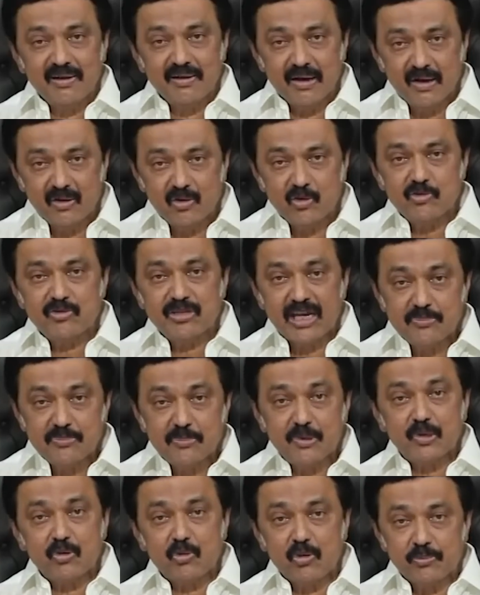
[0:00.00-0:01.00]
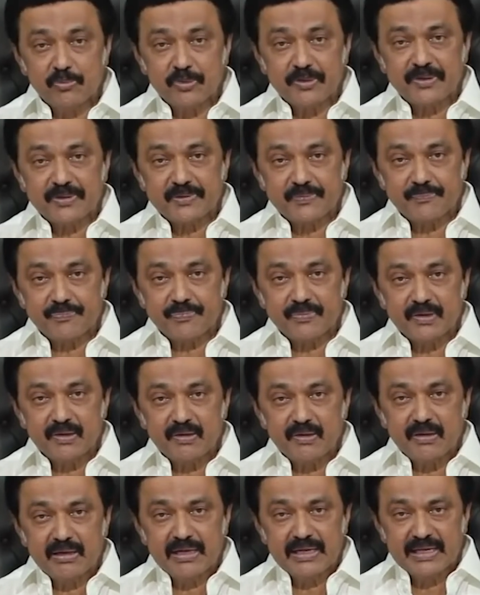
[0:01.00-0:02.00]
நானூற்றி ஐம்பது கோப்புகள்
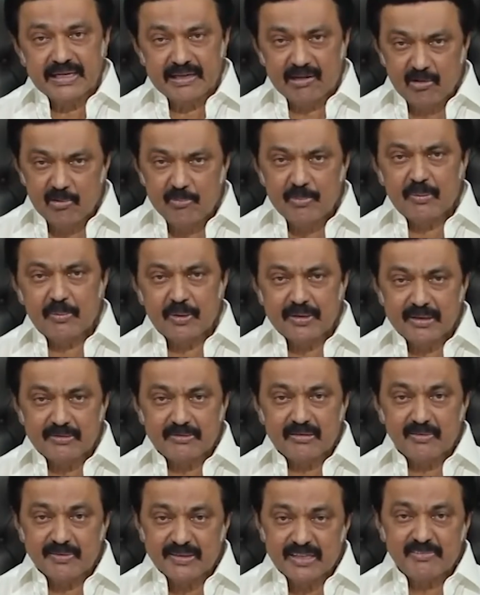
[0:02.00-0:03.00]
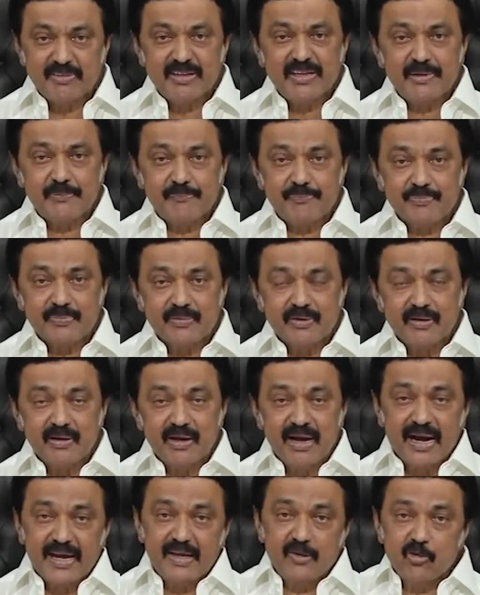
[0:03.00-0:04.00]
நவம்பர் மாதத்தில் வந்தவை
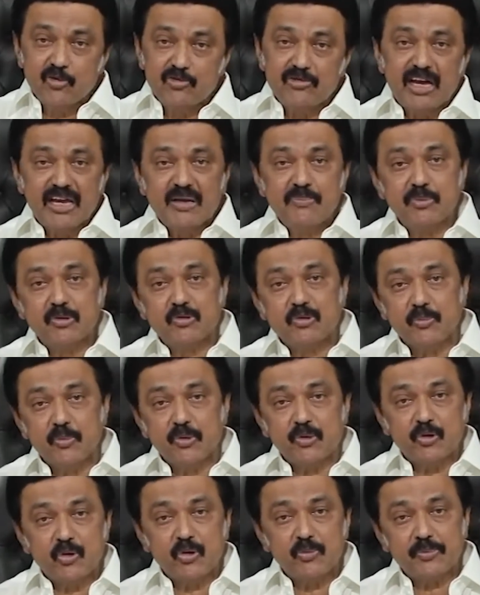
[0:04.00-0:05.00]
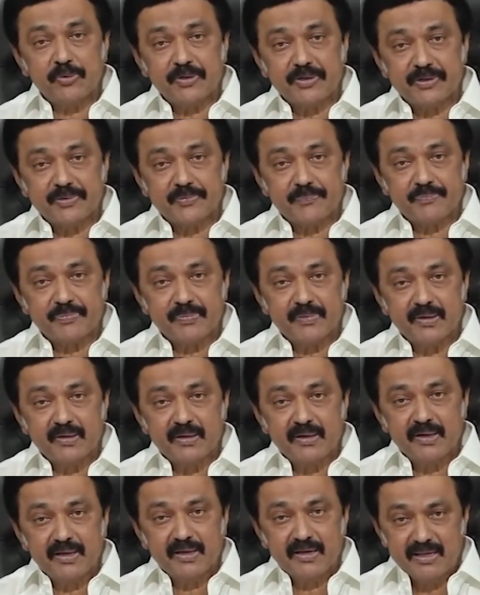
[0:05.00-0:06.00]
ஐநூற்று ஐம்பத்தொம்போது கோப்புகள்
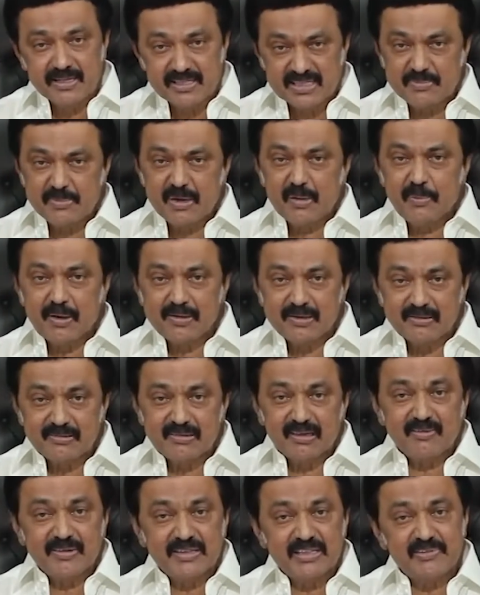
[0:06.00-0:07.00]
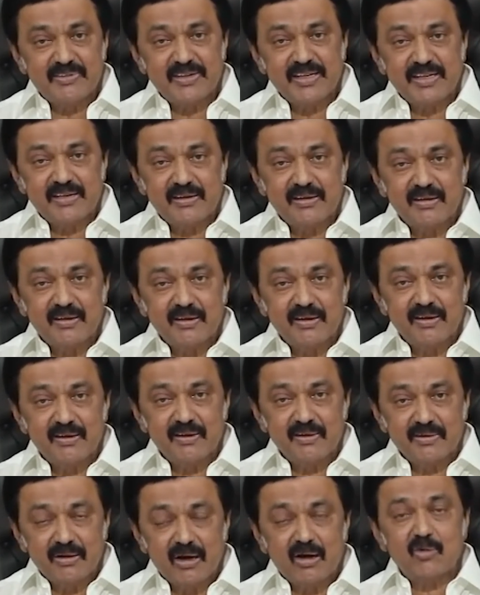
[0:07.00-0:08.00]
டிசம்பர் மாதத்தில் வந்தவை
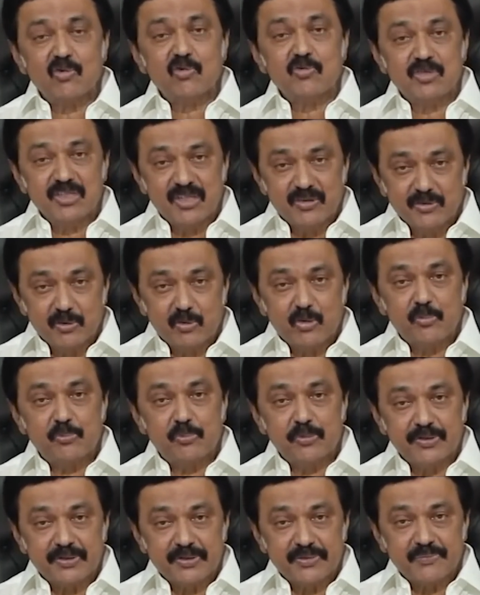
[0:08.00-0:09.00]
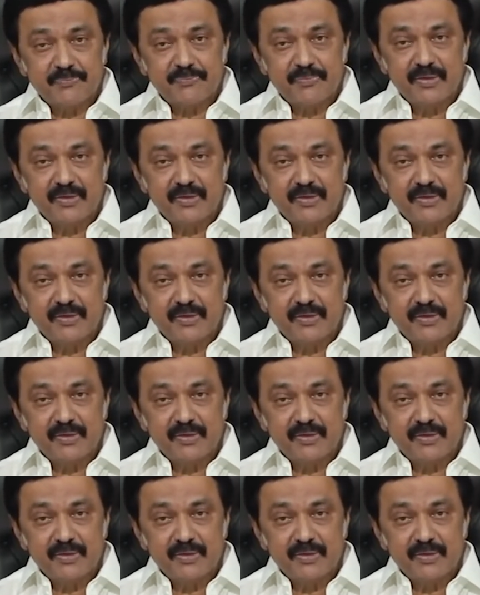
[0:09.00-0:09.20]
நானூற்றி இருபது கோப்புகள்